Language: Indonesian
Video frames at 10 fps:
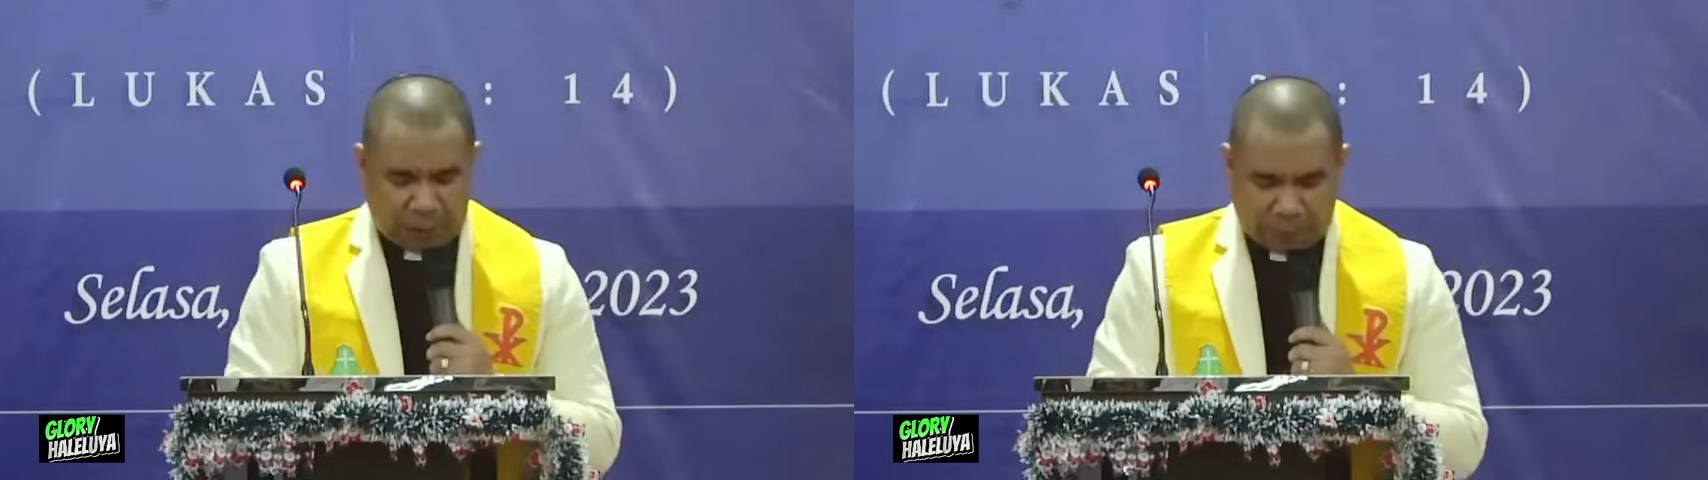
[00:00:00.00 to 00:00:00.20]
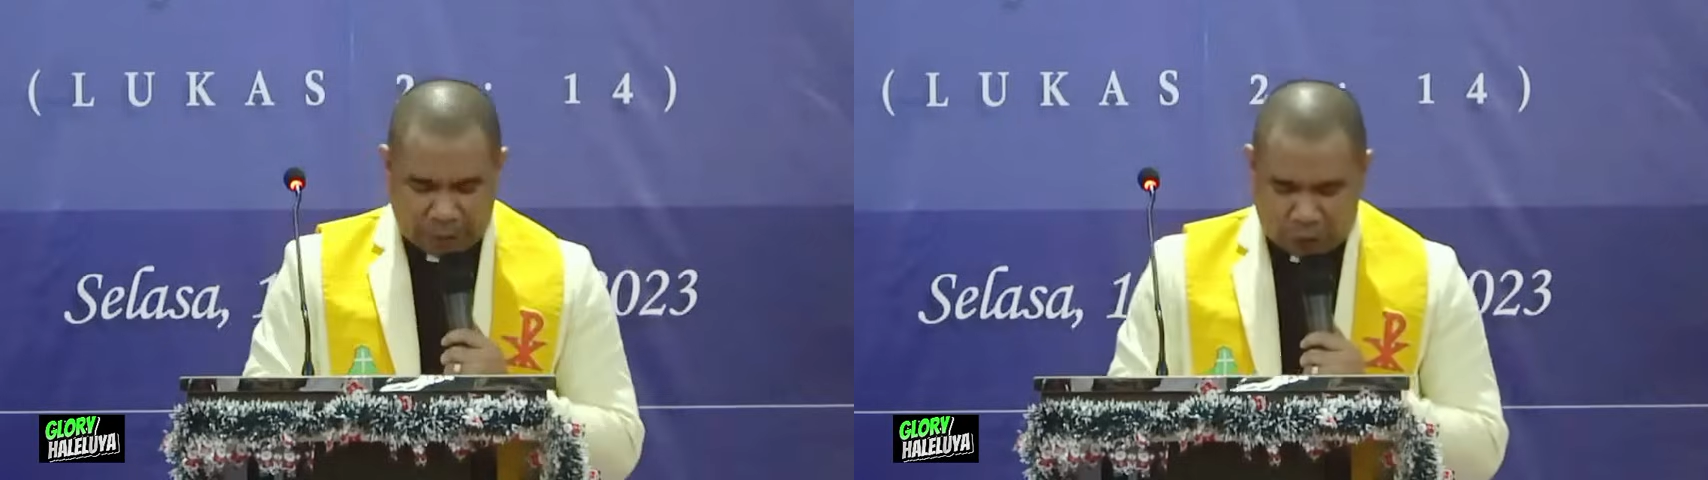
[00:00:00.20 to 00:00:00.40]

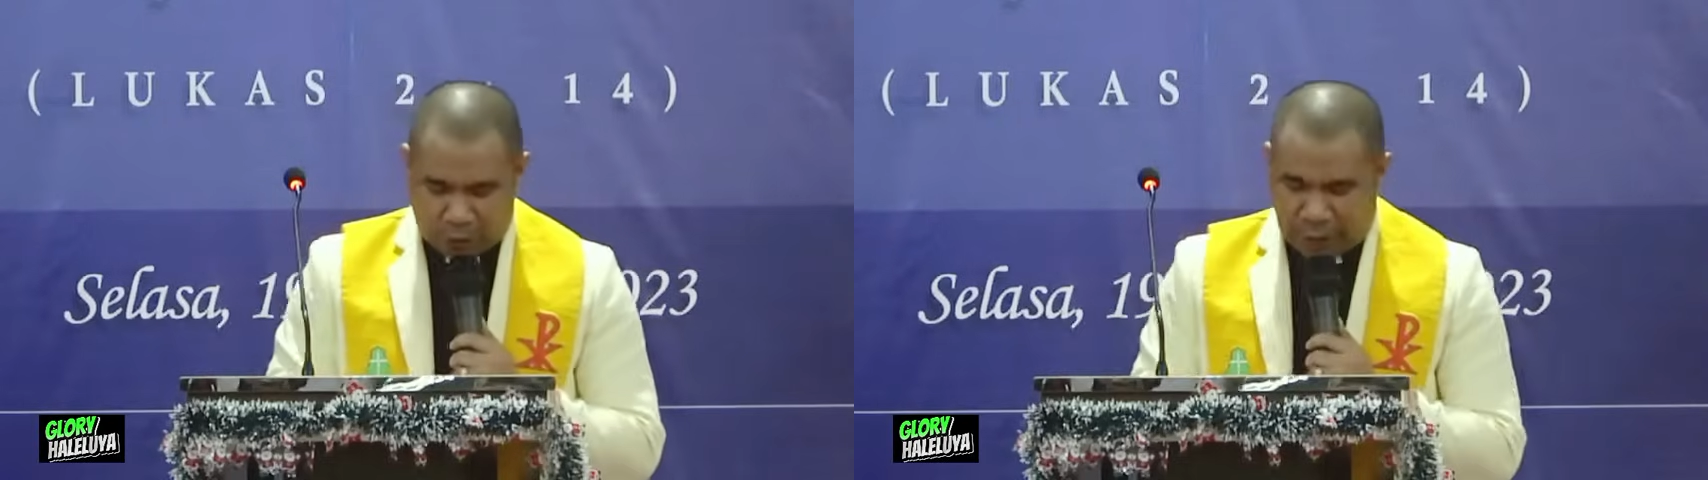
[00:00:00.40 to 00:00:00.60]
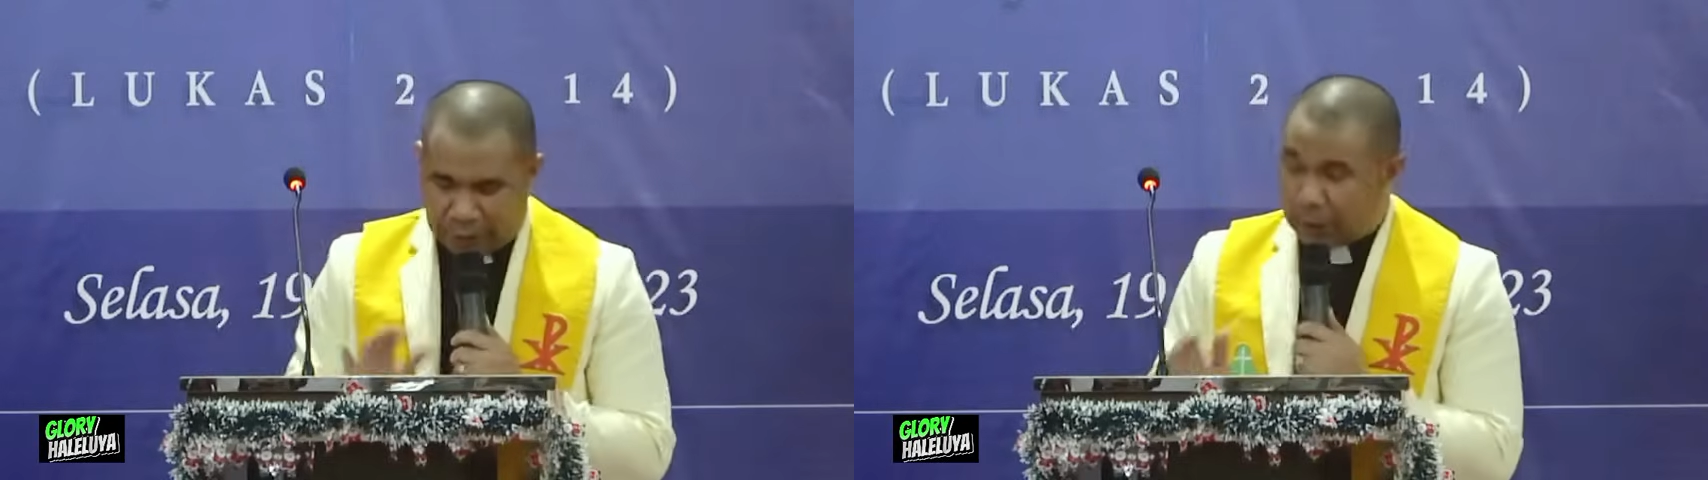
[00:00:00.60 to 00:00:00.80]
firman
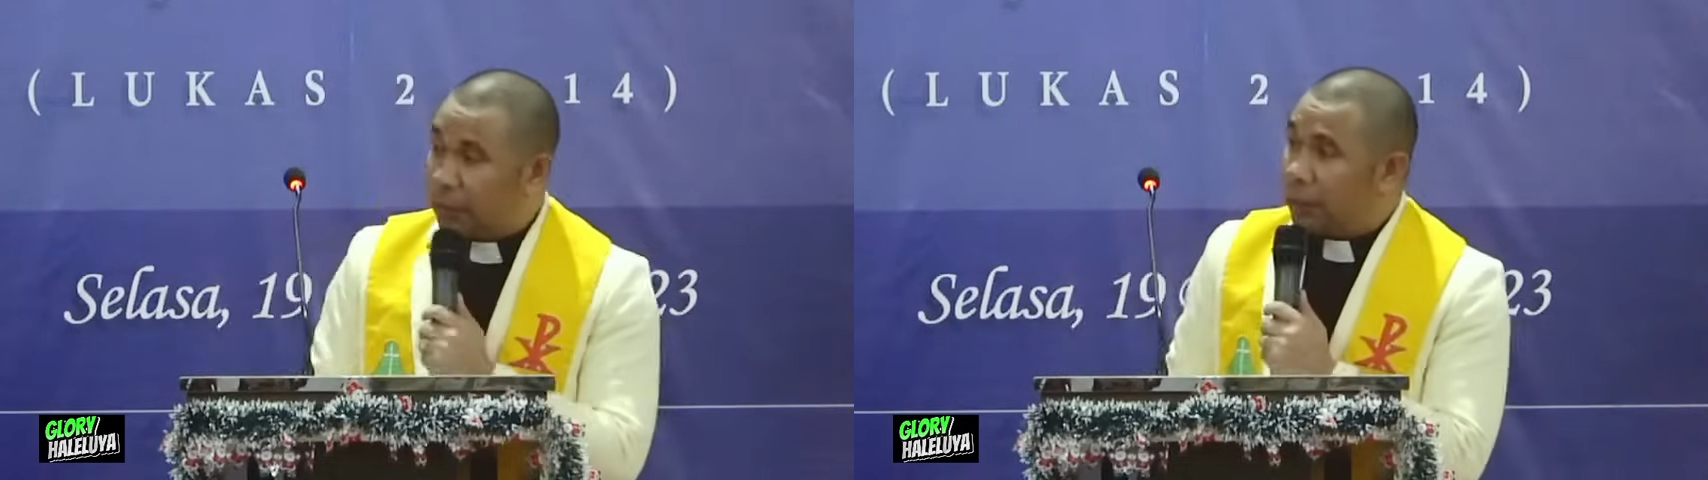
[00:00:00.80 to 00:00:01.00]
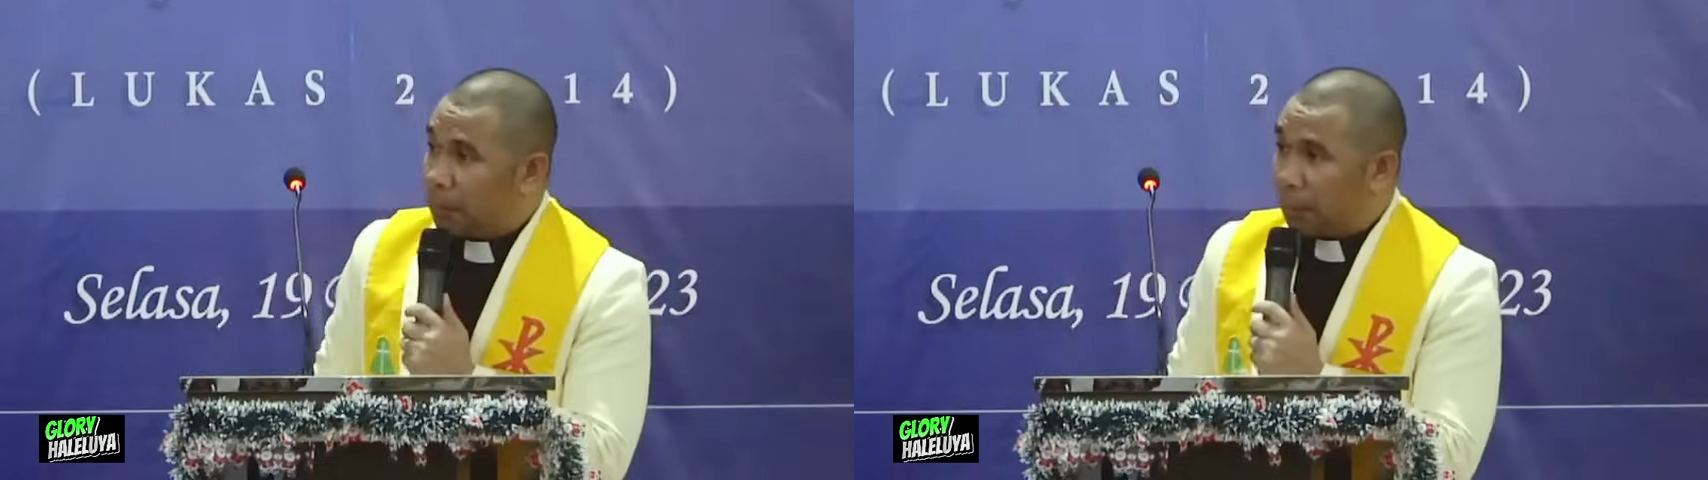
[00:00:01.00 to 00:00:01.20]
Tuhan.
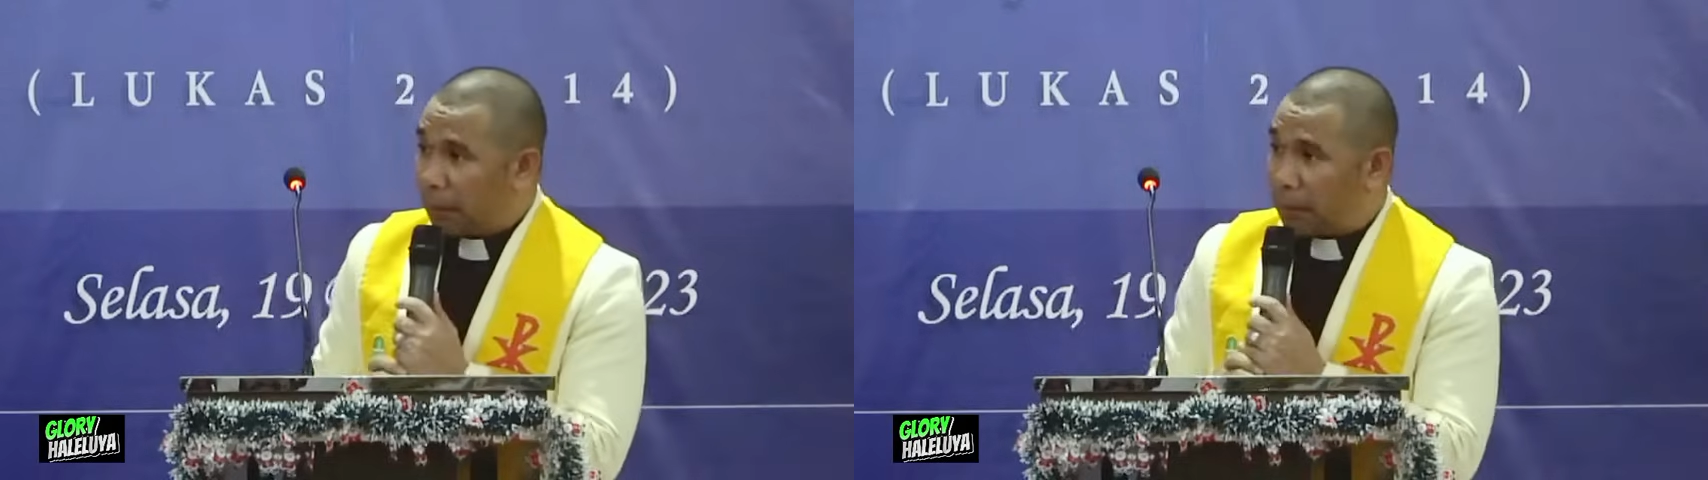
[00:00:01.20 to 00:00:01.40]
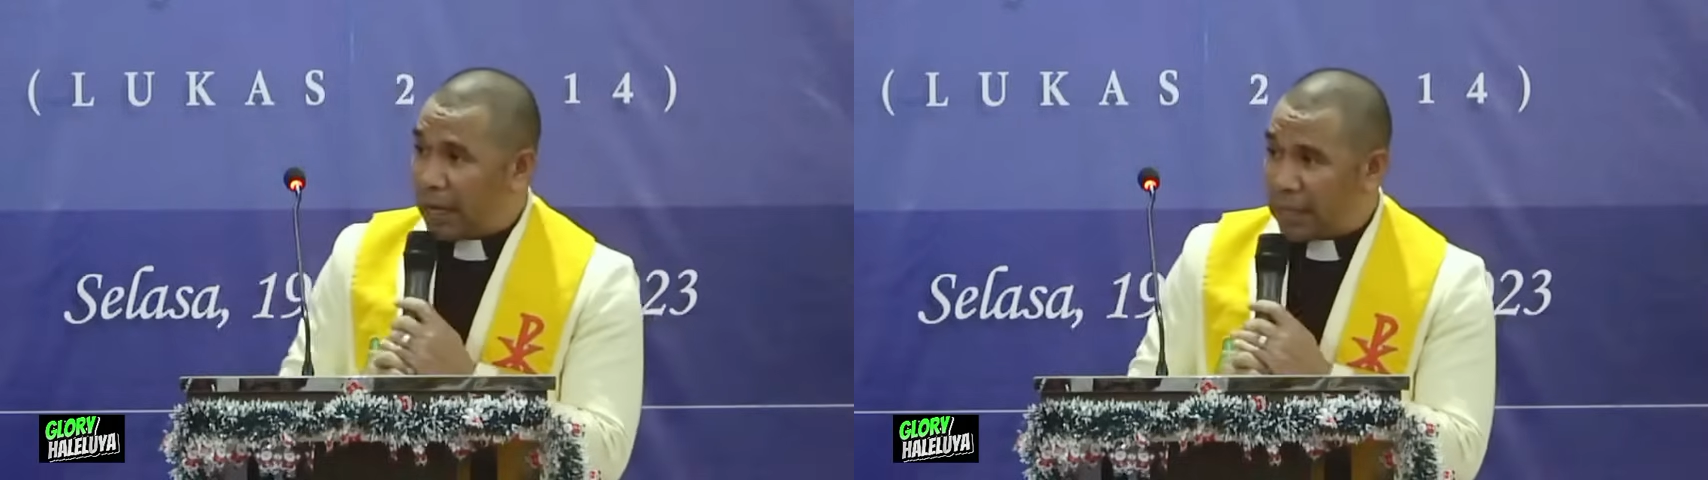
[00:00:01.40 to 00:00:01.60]

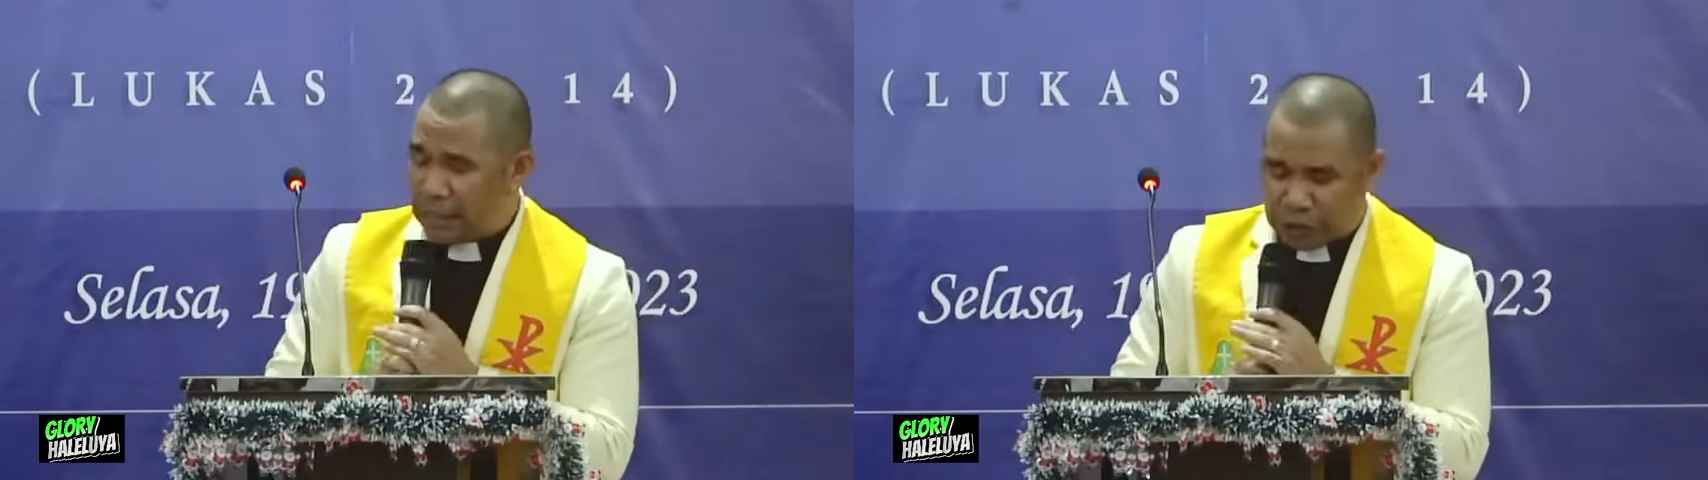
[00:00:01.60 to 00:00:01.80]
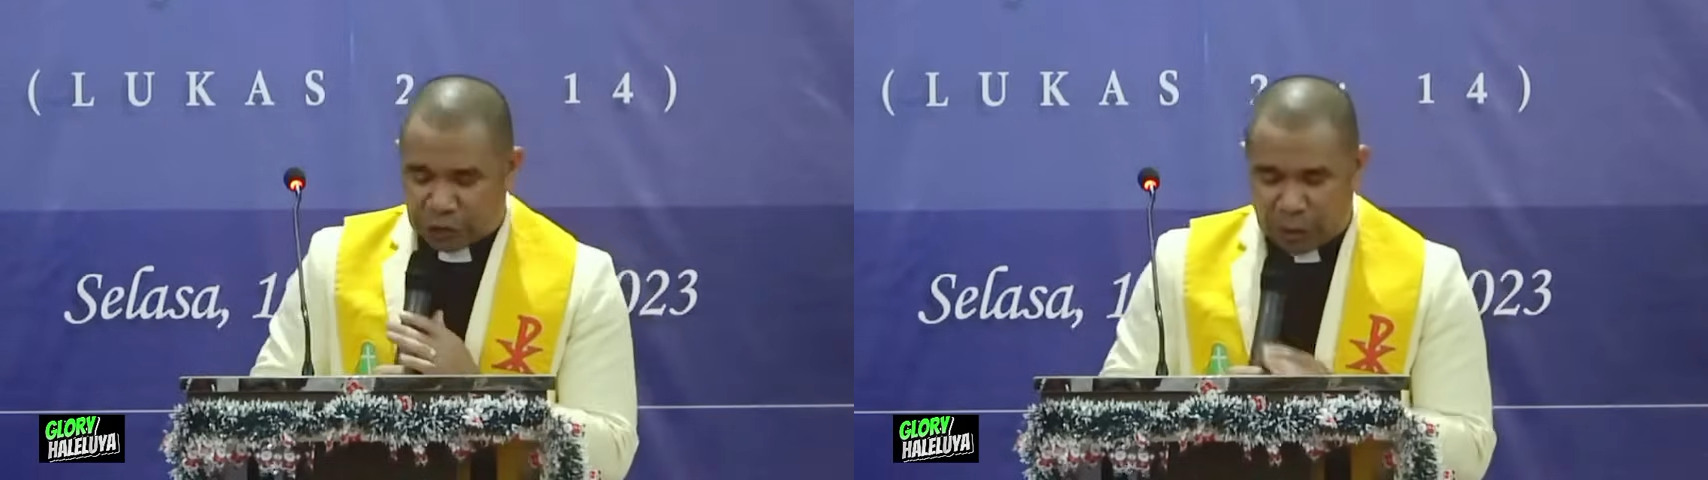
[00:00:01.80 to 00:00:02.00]

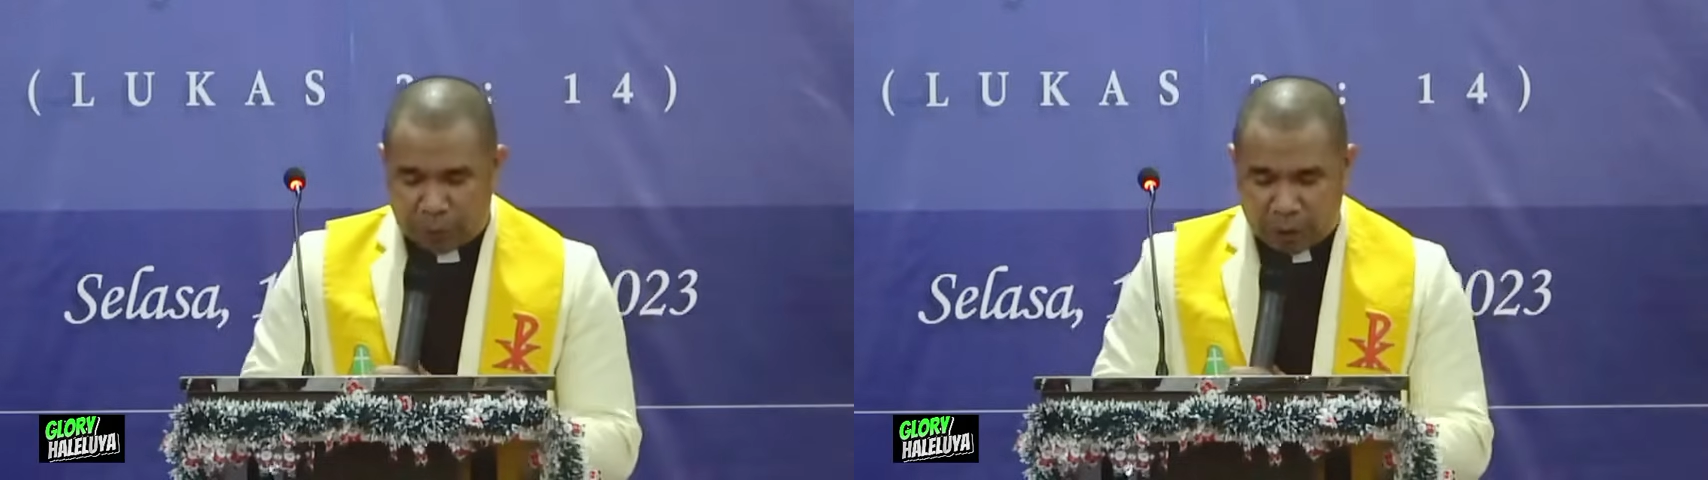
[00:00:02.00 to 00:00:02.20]
Berbahagia setiap